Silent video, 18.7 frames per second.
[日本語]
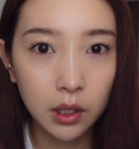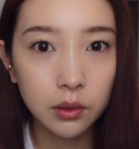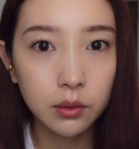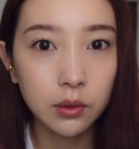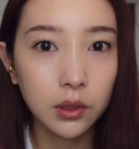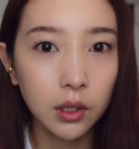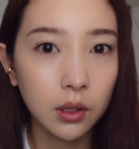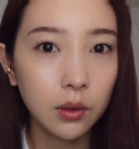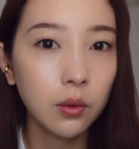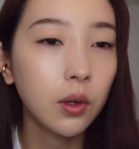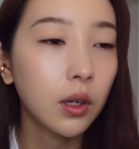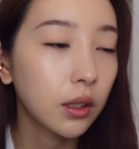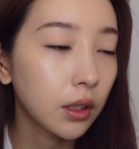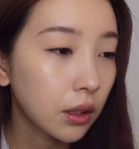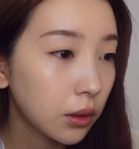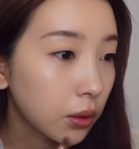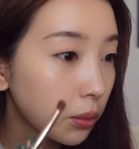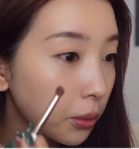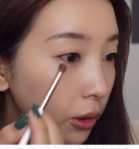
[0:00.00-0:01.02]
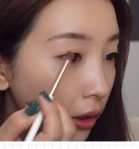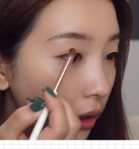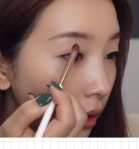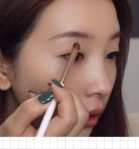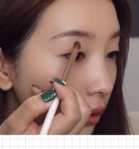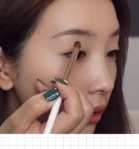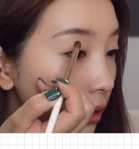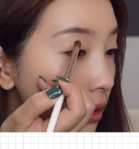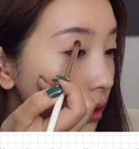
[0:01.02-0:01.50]
塗っていこうかなと思って
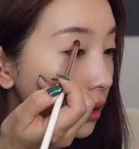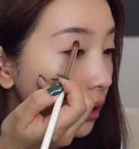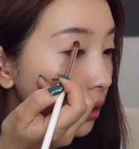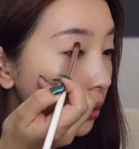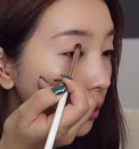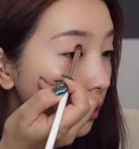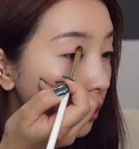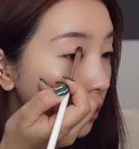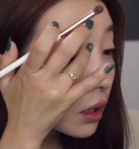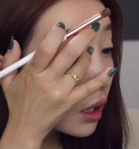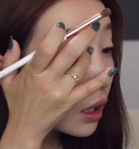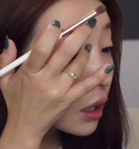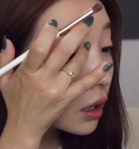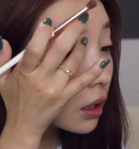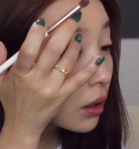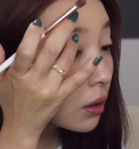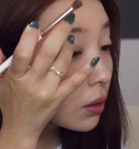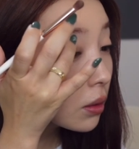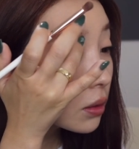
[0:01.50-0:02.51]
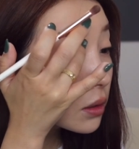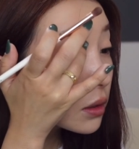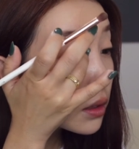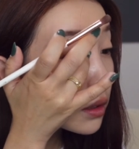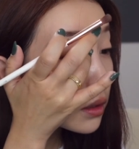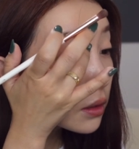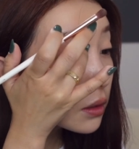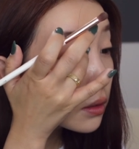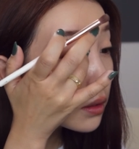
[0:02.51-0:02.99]
るんですけど結構
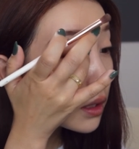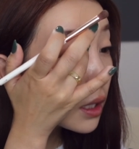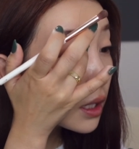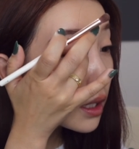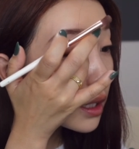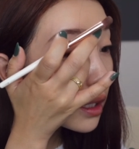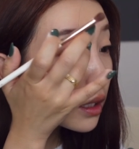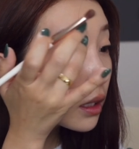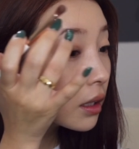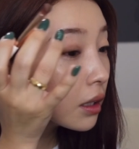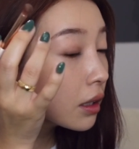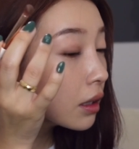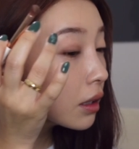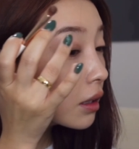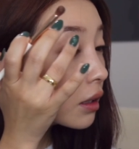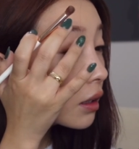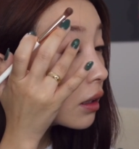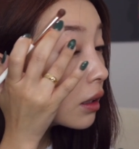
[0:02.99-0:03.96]
つくやん